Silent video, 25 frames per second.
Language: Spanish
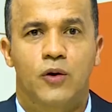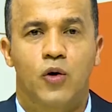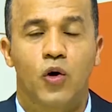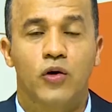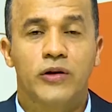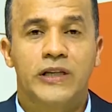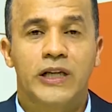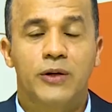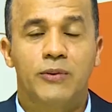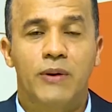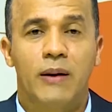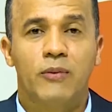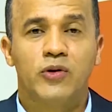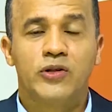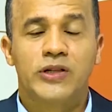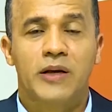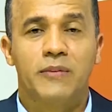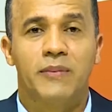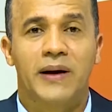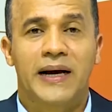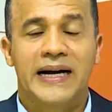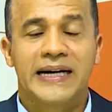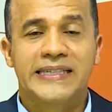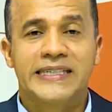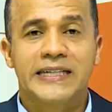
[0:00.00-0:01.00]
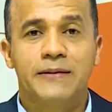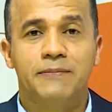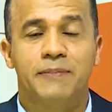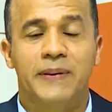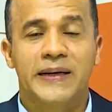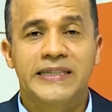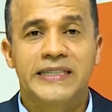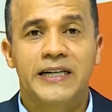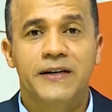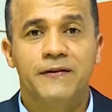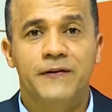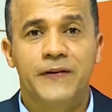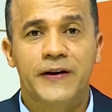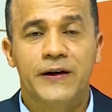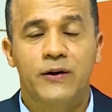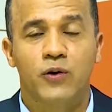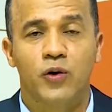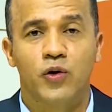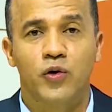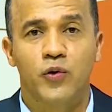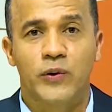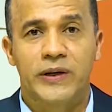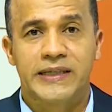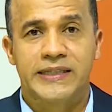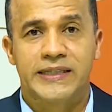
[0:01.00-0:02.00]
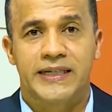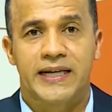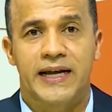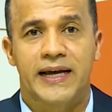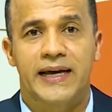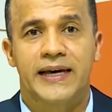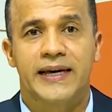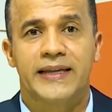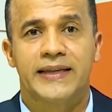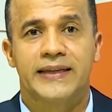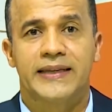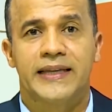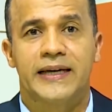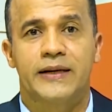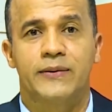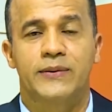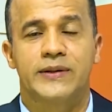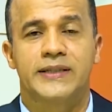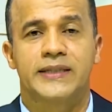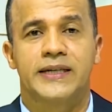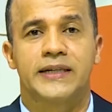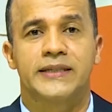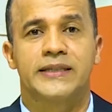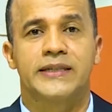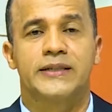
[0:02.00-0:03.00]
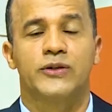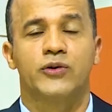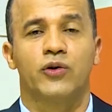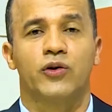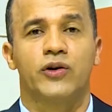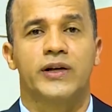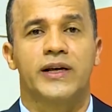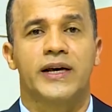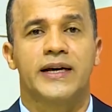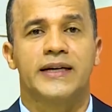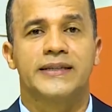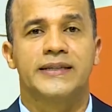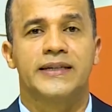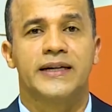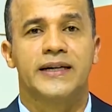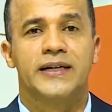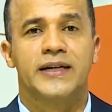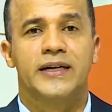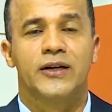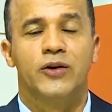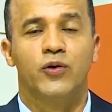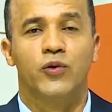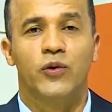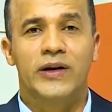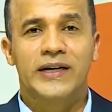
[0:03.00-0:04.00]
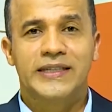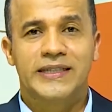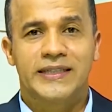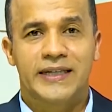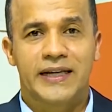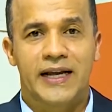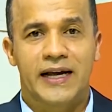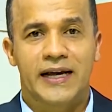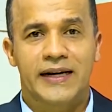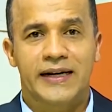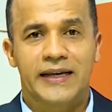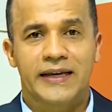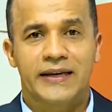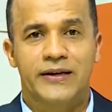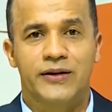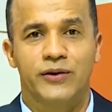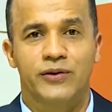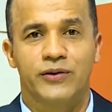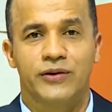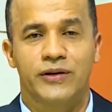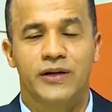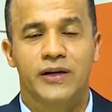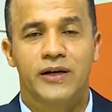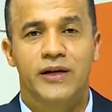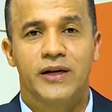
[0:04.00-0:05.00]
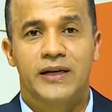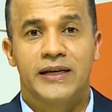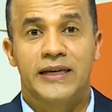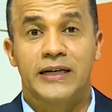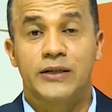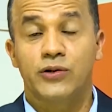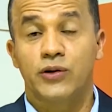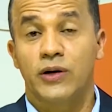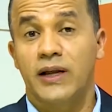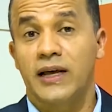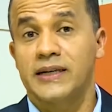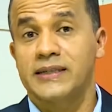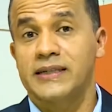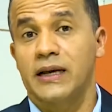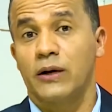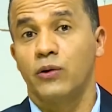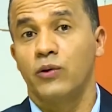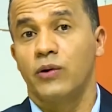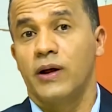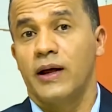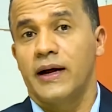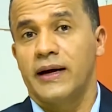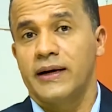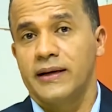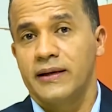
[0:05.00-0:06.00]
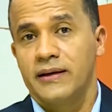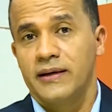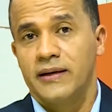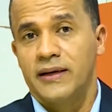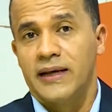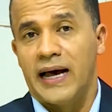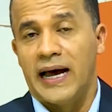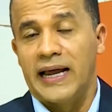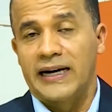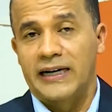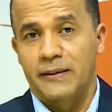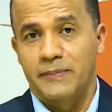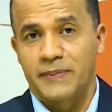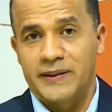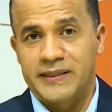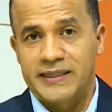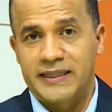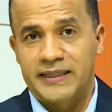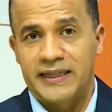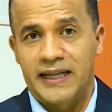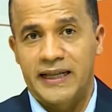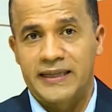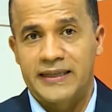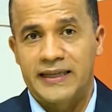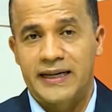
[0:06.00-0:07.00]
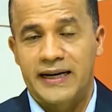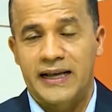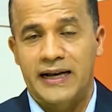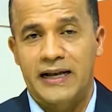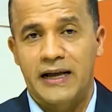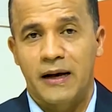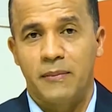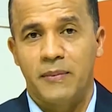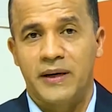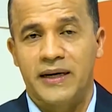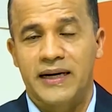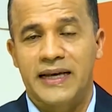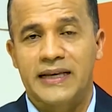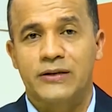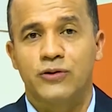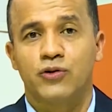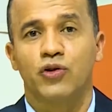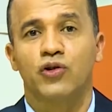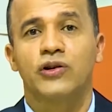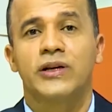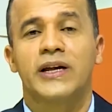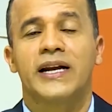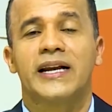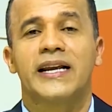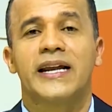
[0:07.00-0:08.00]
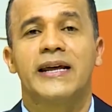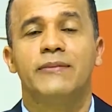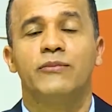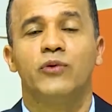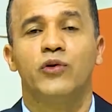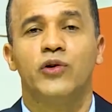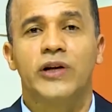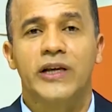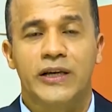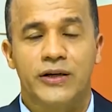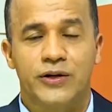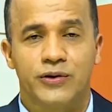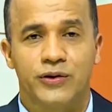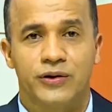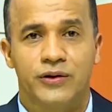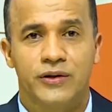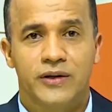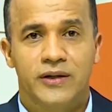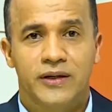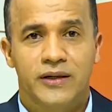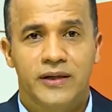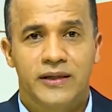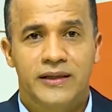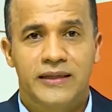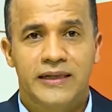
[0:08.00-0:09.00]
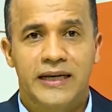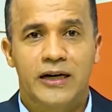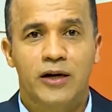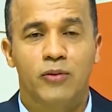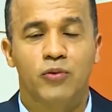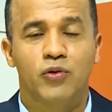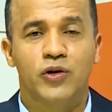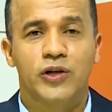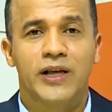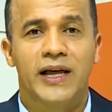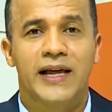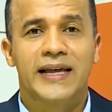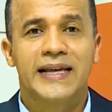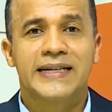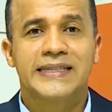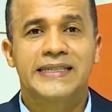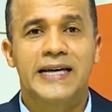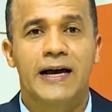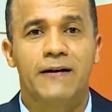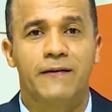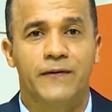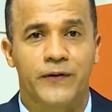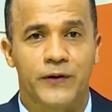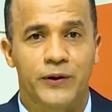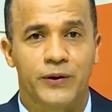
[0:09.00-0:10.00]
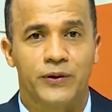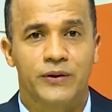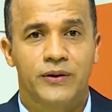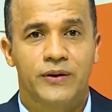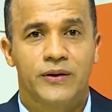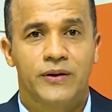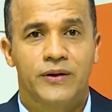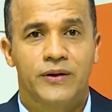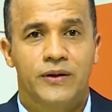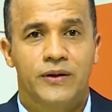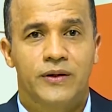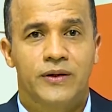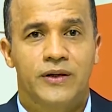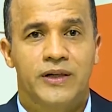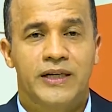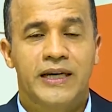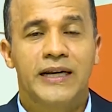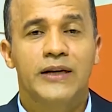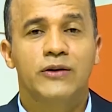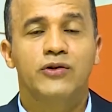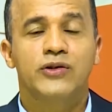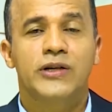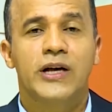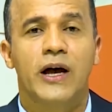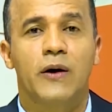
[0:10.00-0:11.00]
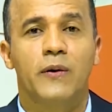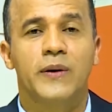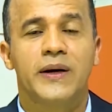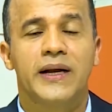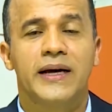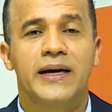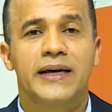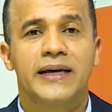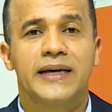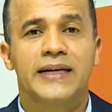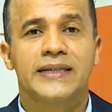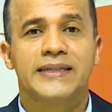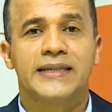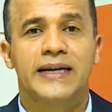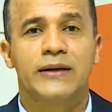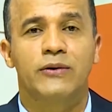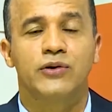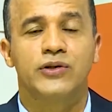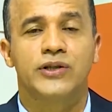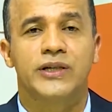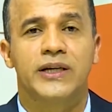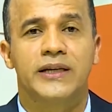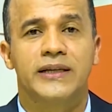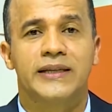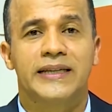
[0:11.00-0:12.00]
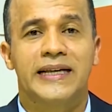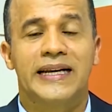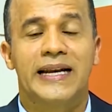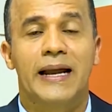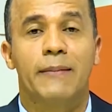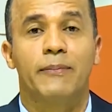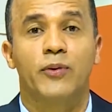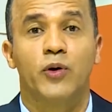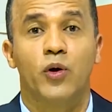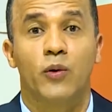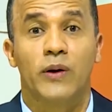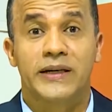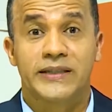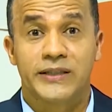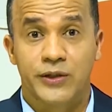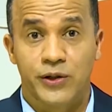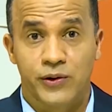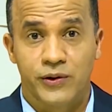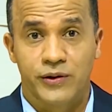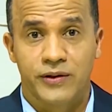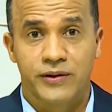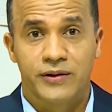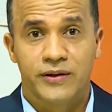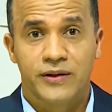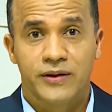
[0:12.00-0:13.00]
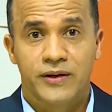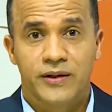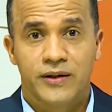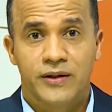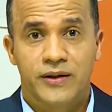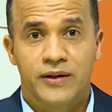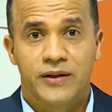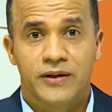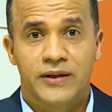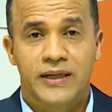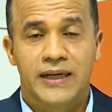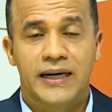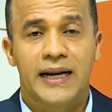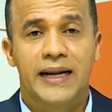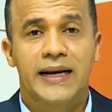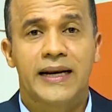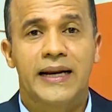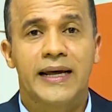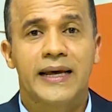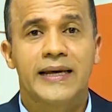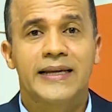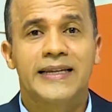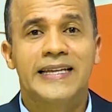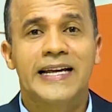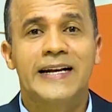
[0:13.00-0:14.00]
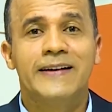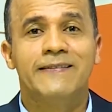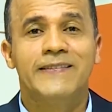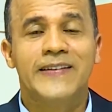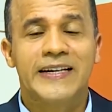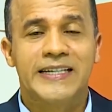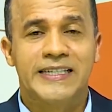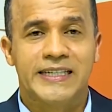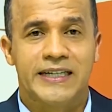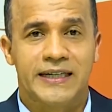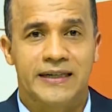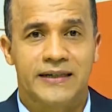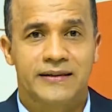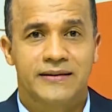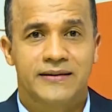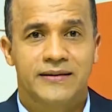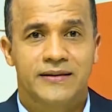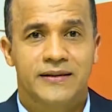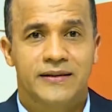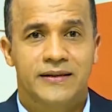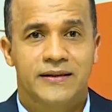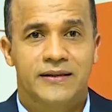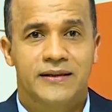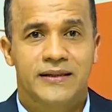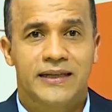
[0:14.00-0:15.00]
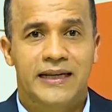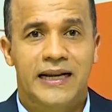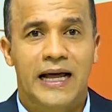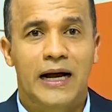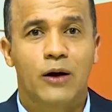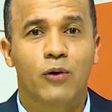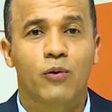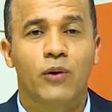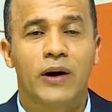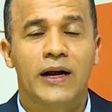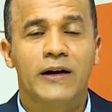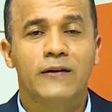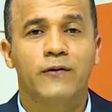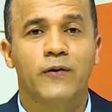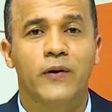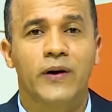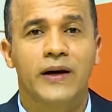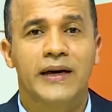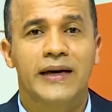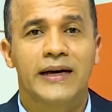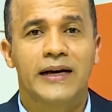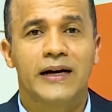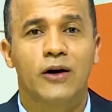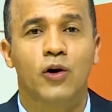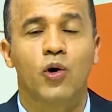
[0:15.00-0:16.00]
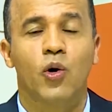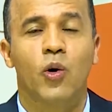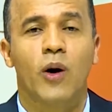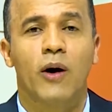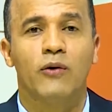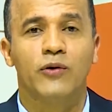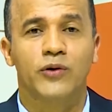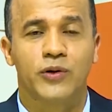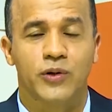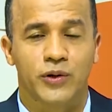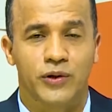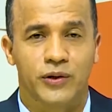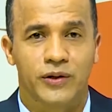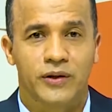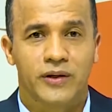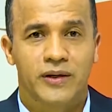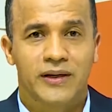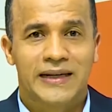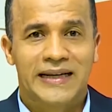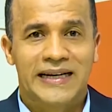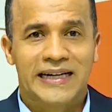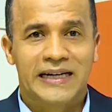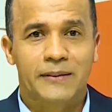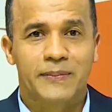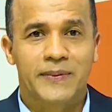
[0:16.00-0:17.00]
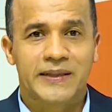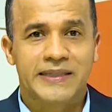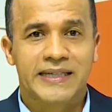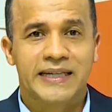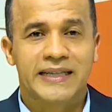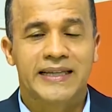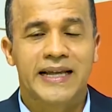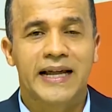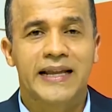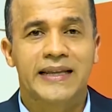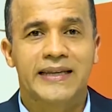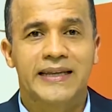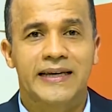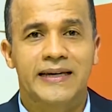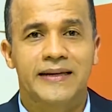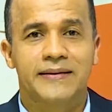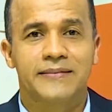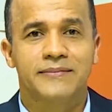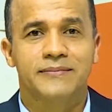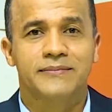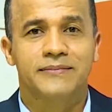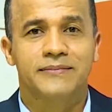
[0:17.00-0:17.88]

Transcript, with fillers: Continuamos en Magazine Pacífico, nuestra gente, nuestras historias, nuestra región. Y es hora de saludar al representante de la Cámara, John Ley Murillo, de Comunidades Afro, quien nos habla esta noche de la aprobación de la ley del Viche, de la cual fue coautor. Representante,